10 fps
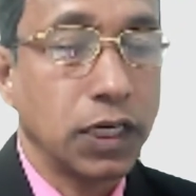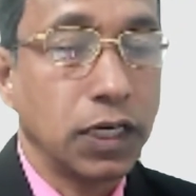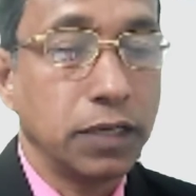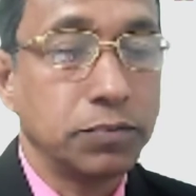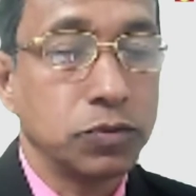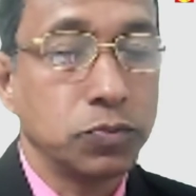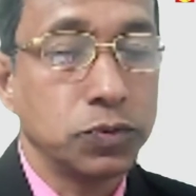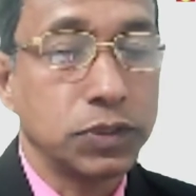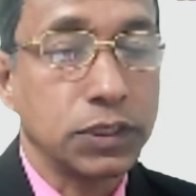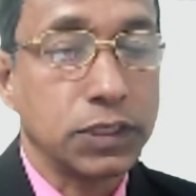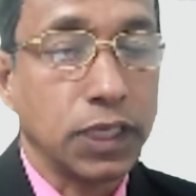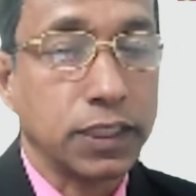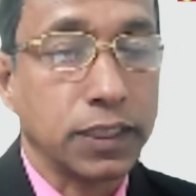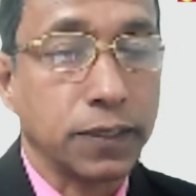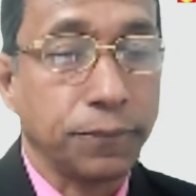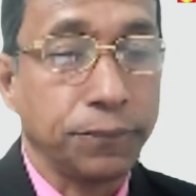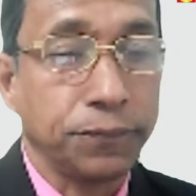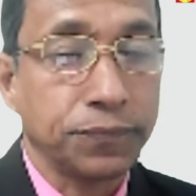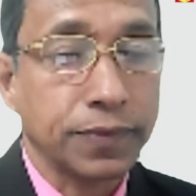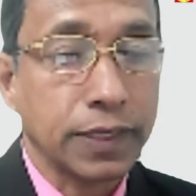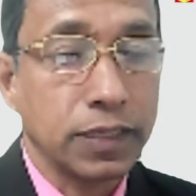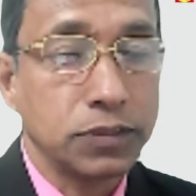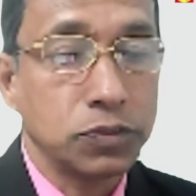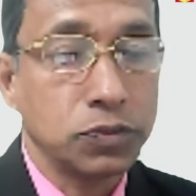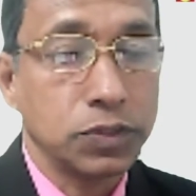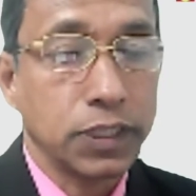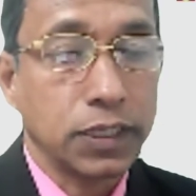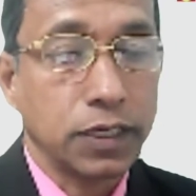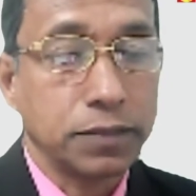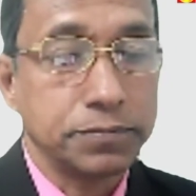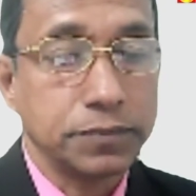লাইভে উপস্থিত থাকে এই জন্য দেখলাম